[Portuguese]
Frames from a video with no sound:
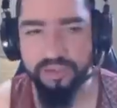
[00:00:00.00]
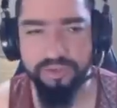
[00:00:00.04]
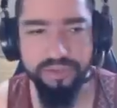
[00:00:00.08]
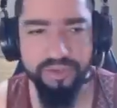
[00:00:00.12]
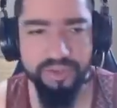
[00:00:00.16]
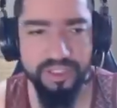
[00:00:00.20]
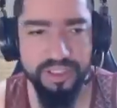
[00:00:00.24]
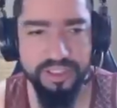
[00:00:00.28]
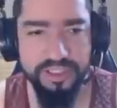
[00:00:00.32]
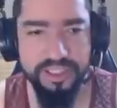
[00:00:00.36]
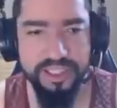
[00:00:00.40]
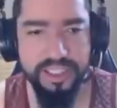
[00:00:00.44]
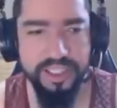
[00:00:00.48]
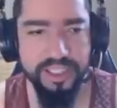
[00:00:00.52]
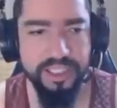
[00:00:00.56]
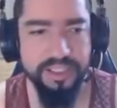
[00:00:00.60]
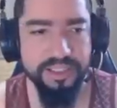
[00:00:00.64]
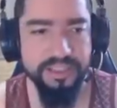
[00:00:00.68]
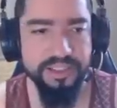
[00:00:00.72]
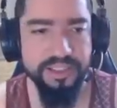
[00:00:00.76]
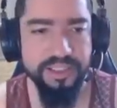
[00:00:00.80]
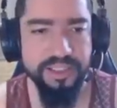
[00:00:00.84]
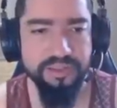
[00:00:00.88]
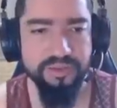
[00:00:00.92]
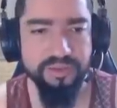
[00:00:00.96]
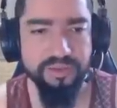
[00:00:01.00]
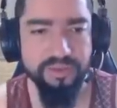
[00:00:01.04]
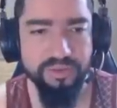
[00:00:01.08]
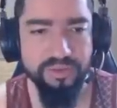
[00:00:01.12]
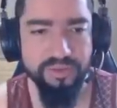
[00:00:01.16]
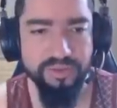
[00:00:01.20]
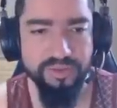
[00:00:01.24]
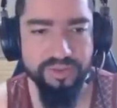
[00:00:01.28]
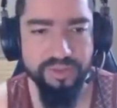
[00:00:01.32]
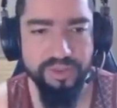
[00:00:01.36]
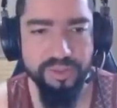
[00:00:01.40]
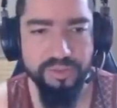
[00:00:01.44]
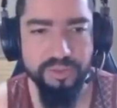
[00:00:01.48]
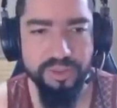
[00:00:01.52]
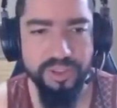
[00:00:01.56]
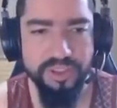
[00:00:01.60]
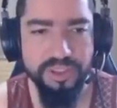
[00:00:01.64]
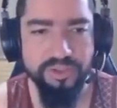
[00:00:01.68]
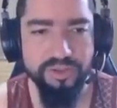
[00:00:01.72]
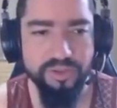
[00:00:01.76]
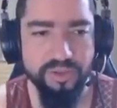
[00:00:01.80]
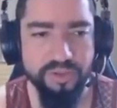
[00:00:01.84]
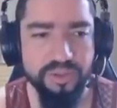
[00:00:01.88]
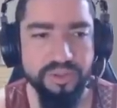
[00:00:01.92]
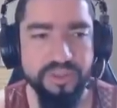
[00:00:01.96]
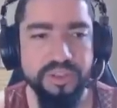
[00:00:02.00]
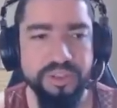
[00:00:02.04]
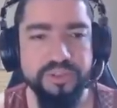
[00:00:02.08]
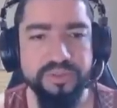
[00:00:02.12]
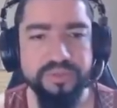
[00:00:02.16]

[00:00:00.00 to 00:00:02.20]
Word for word: ou sua tela, né, do seu monitor.